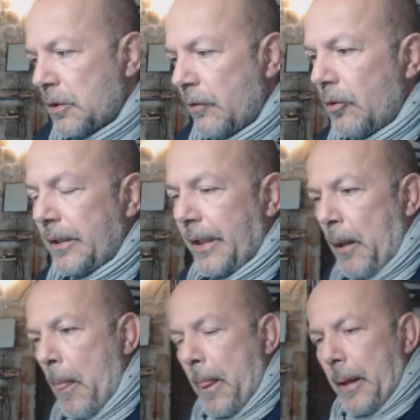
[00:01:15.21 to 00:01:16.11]
Cosa vuol
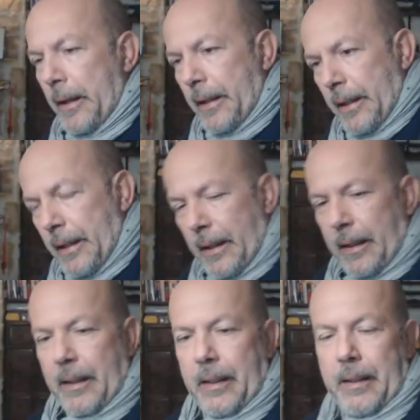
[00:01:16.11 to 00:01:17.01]
dire?
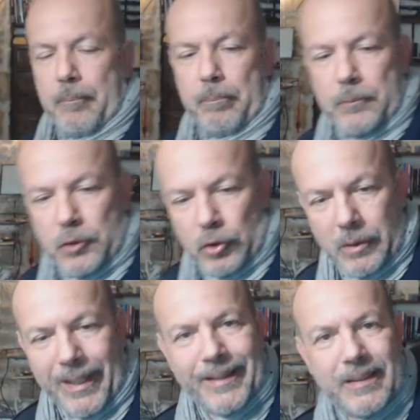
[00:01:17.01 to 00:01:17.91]
Ci
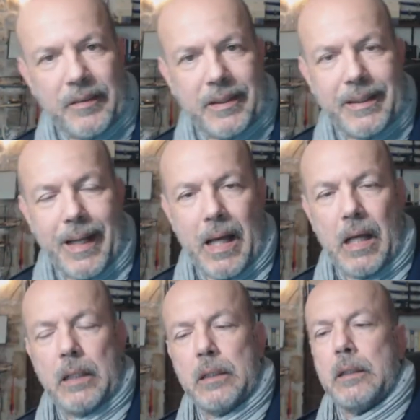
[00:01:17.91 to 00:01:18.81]
sono delle
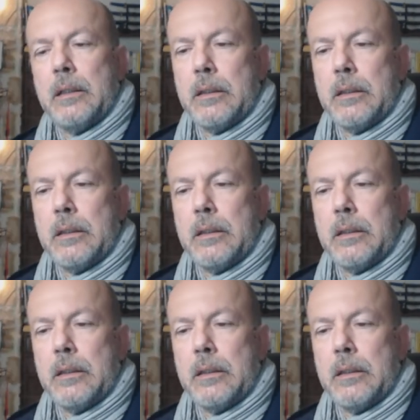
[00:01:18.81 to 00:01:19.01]
attività,